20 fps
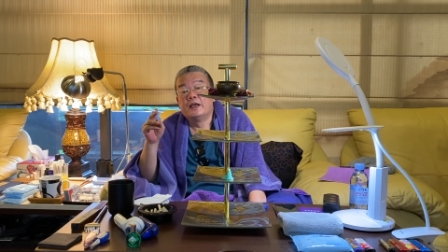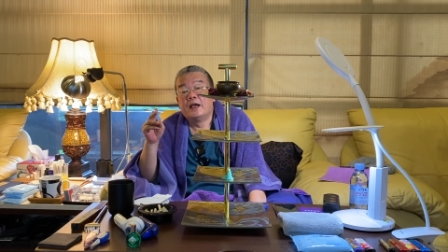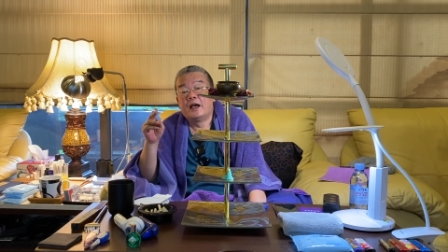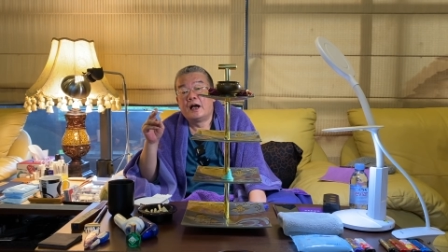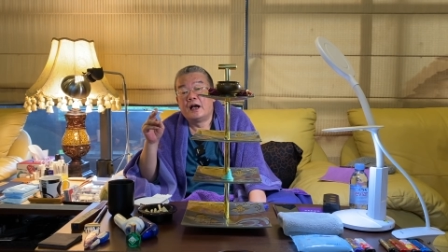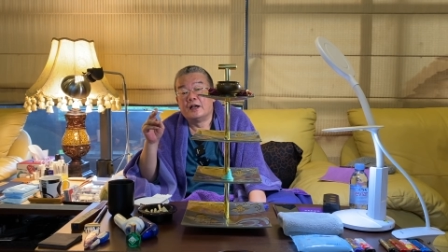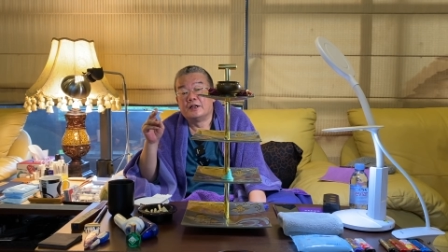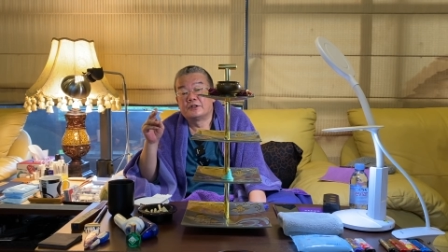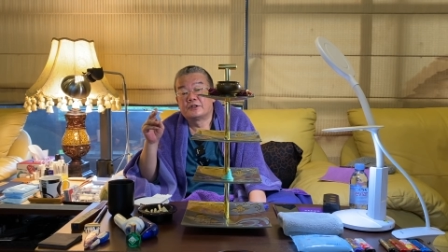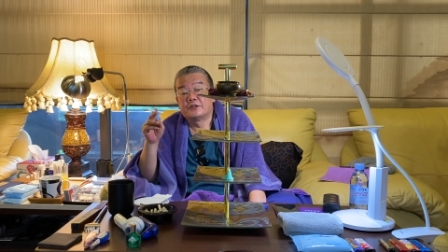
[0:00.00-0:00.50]

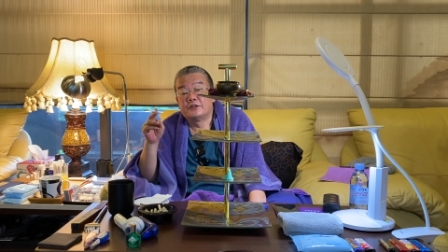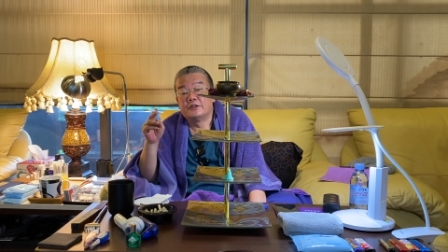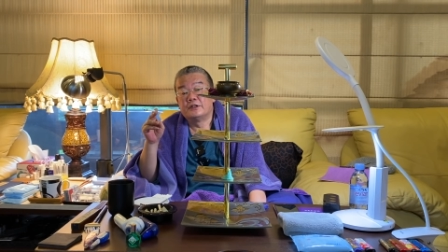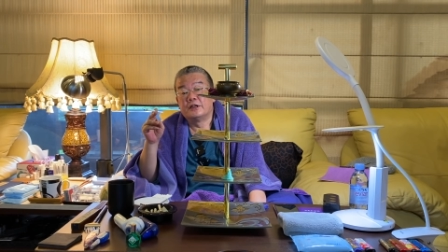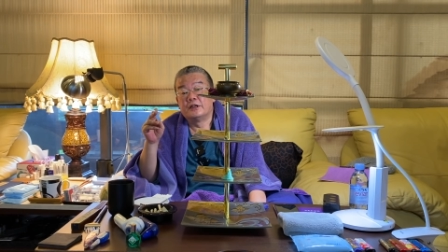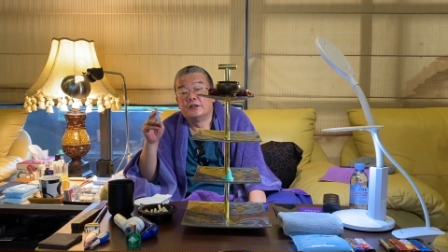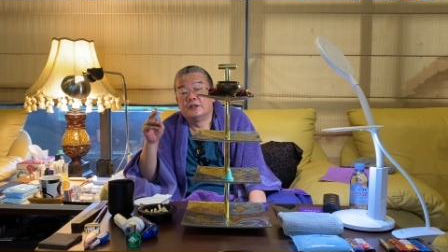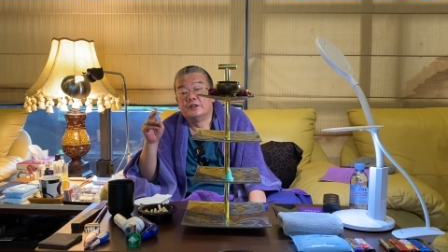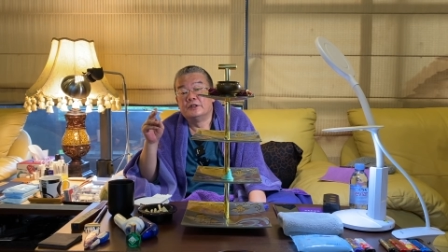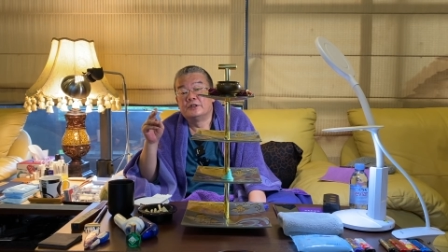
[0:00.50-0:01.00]
还是
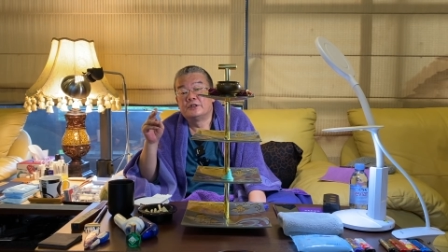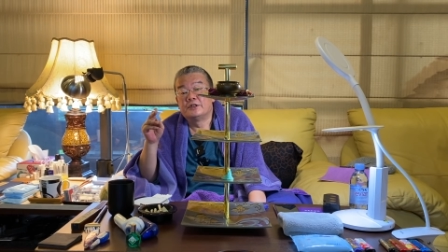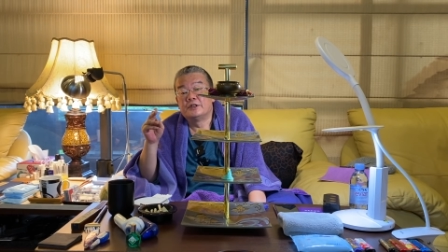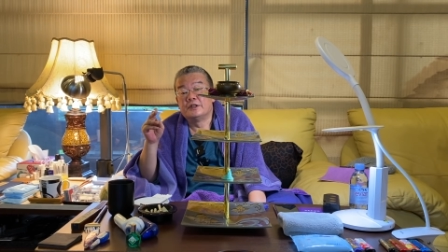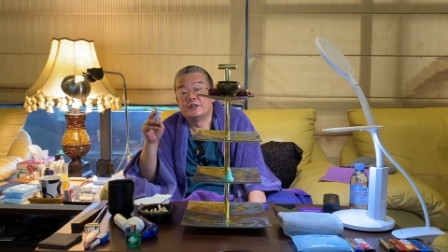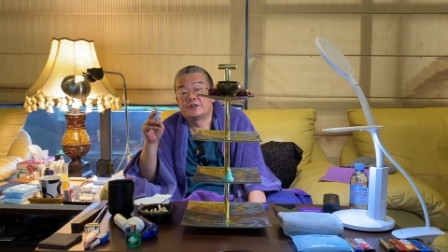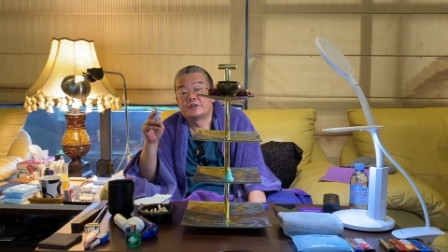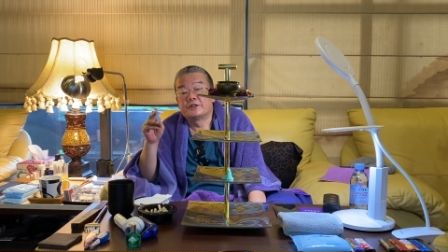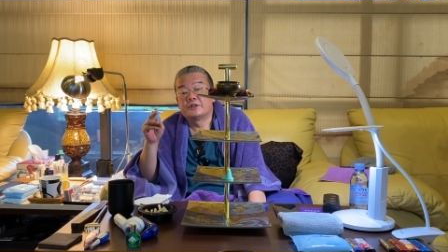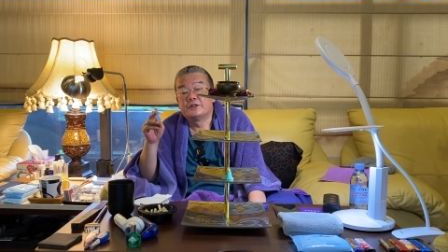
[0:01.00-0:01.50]
呢一
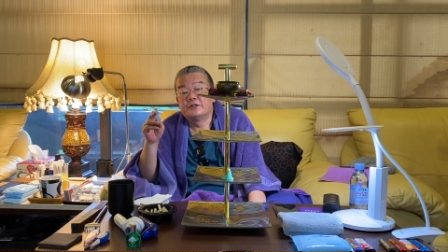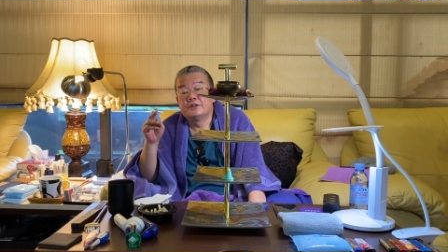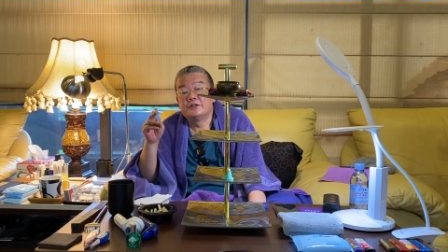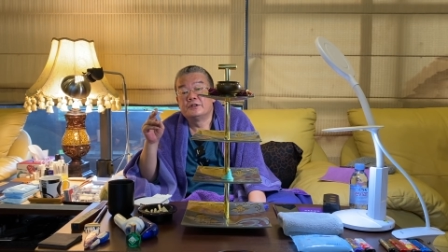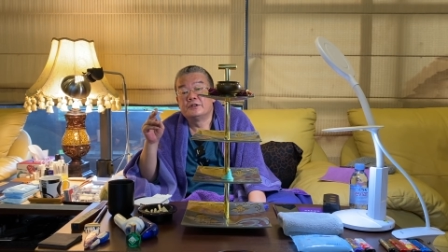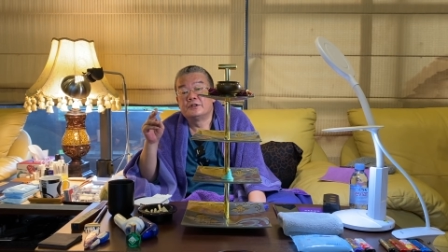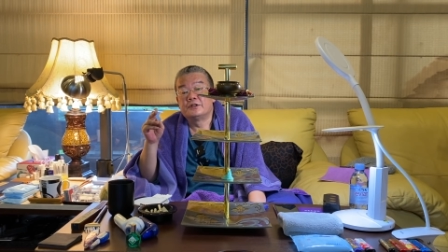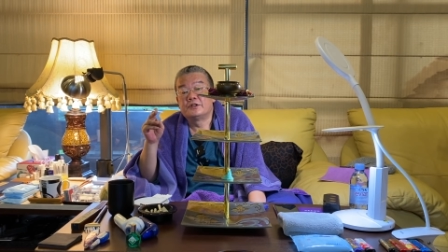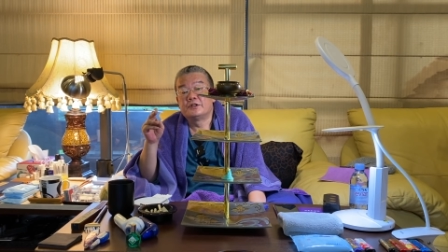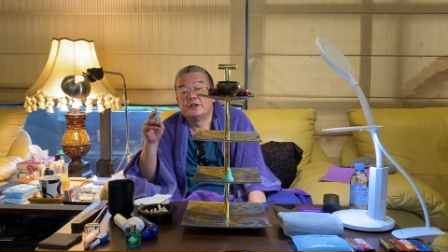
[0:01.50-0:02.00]
切
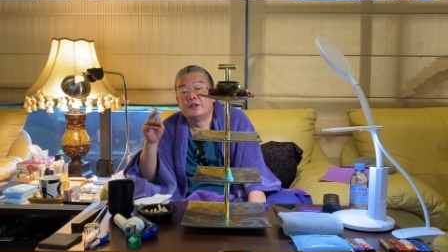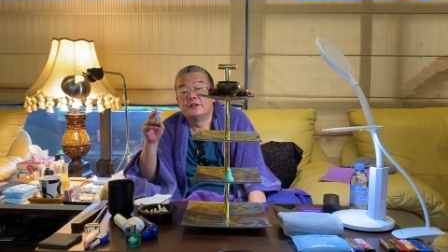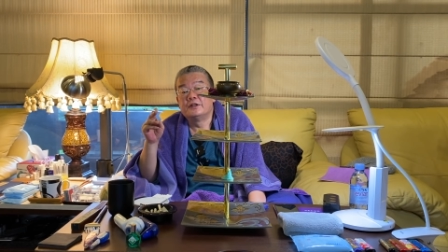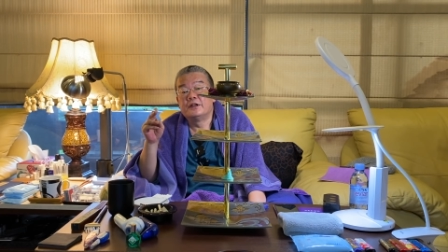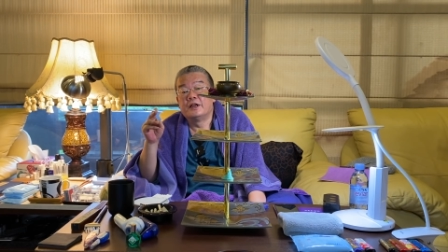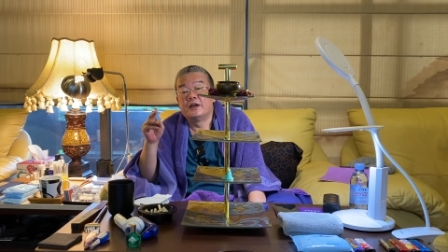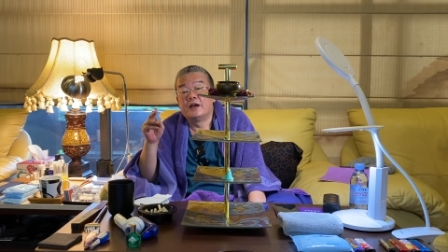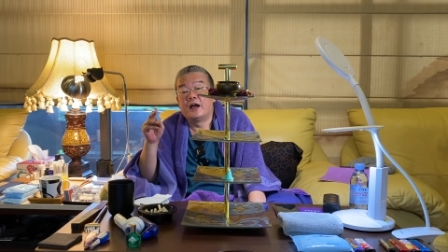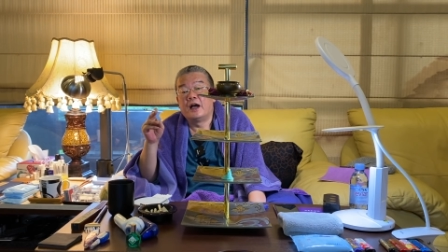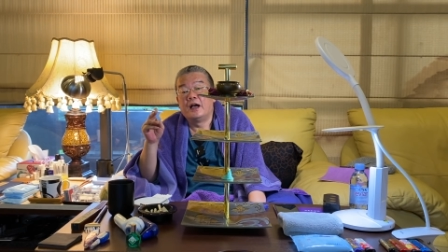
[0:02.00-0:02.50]
世间
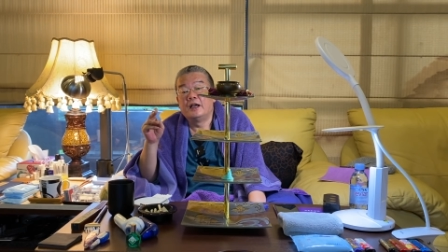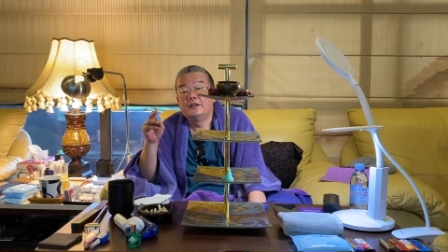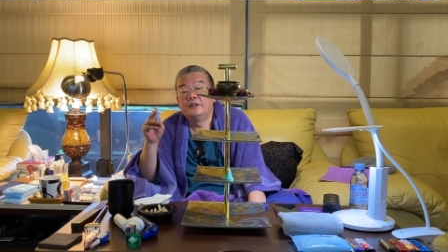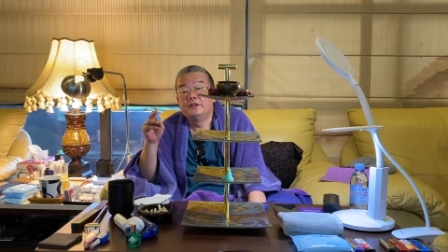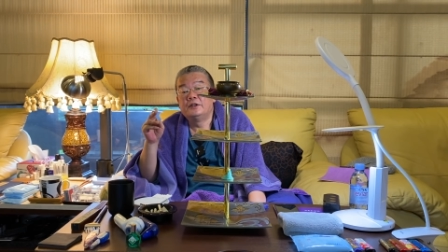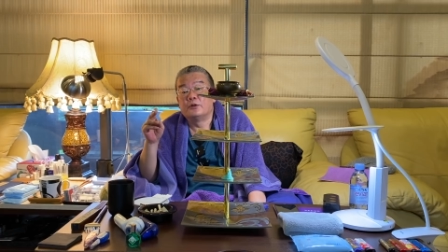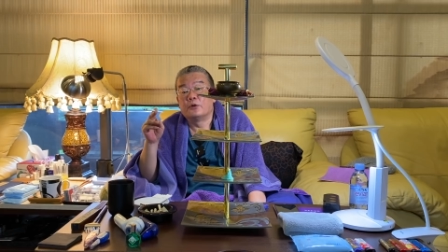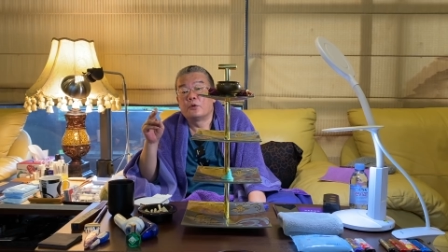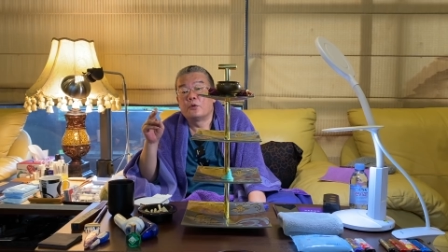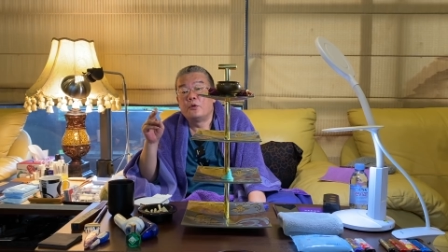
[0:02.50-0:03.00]
呢安
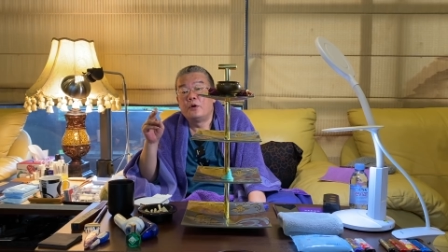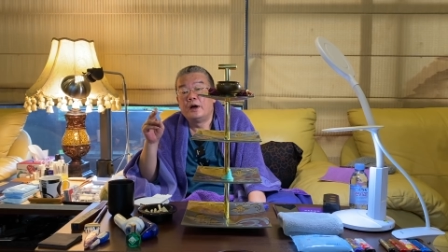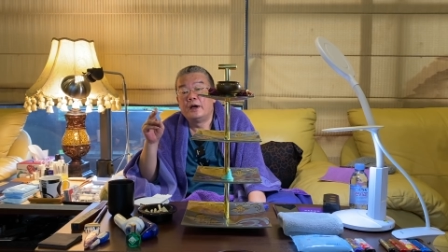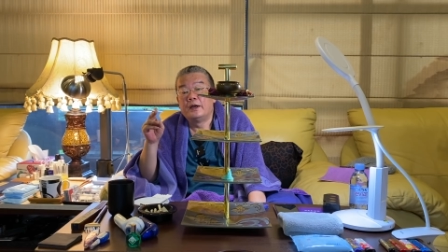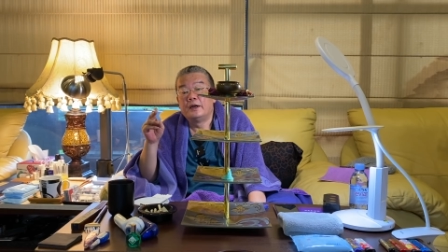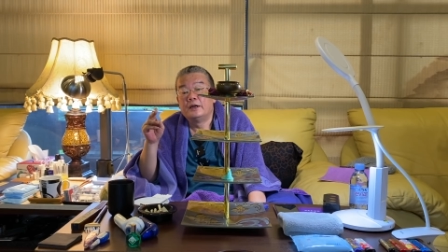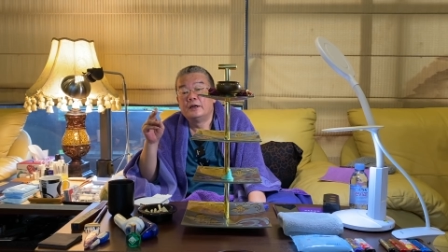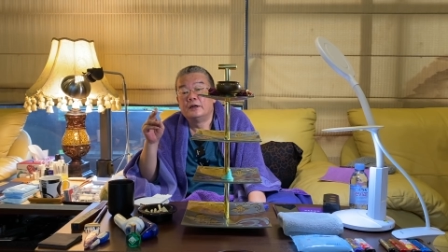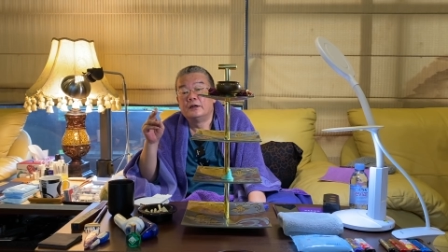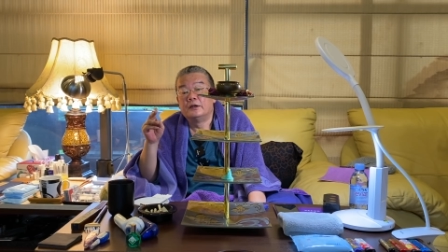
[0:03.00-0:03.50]
隐快
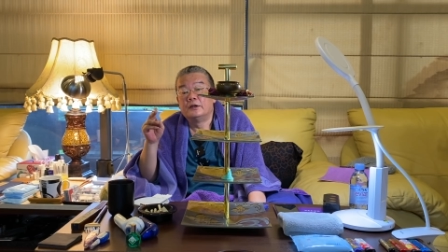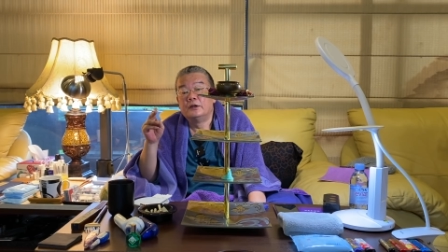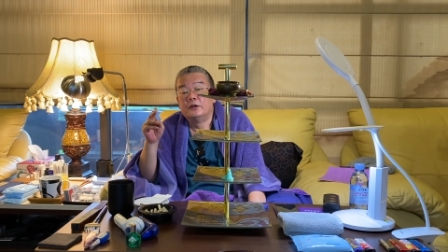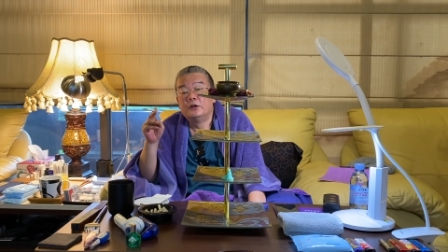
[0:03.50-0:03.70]
乐，